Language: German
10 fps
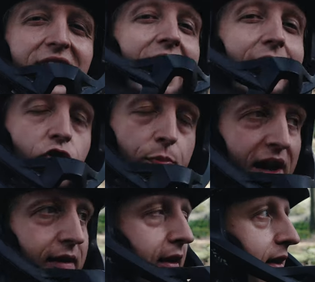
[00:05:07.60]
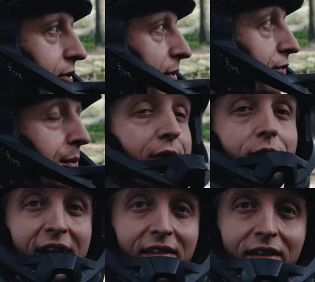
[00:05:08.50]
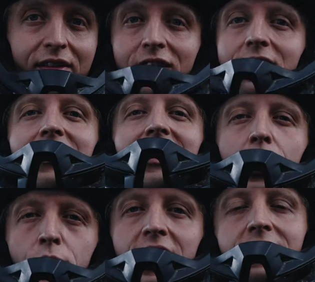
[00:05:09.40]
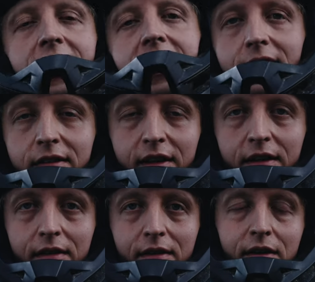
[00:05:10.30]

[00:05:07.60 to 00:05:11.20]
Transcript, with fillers: Jahre später, also mit 25, ist genau das eingetreten.